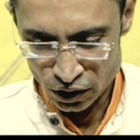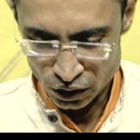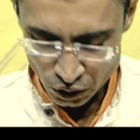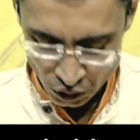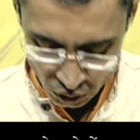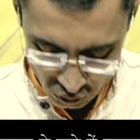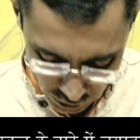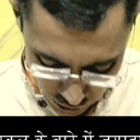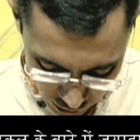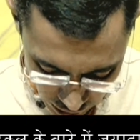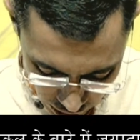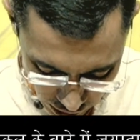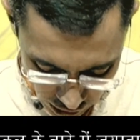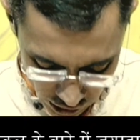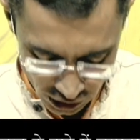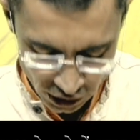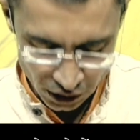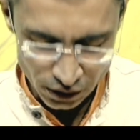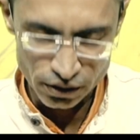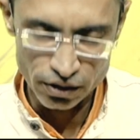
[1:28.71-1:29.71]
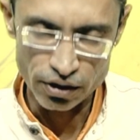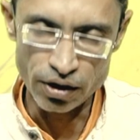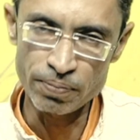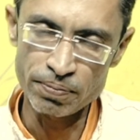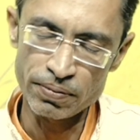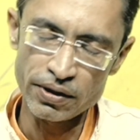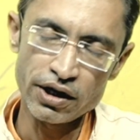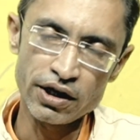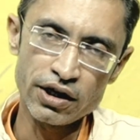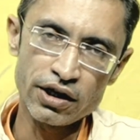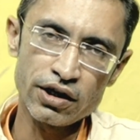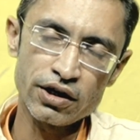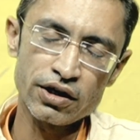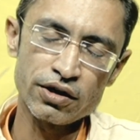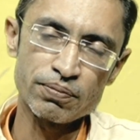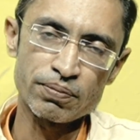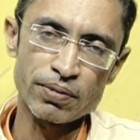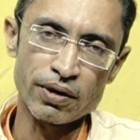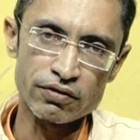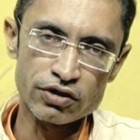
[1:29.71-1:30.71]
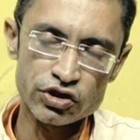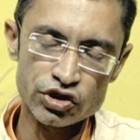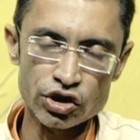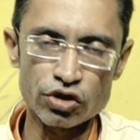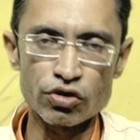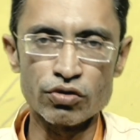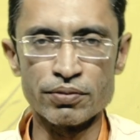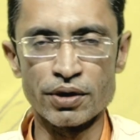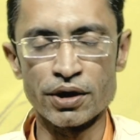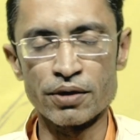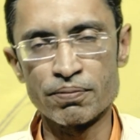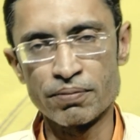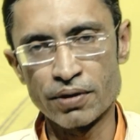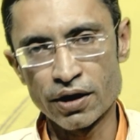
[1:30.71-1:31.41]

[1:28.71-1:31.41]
गुरुवर्य ने अपने प्रवचनों में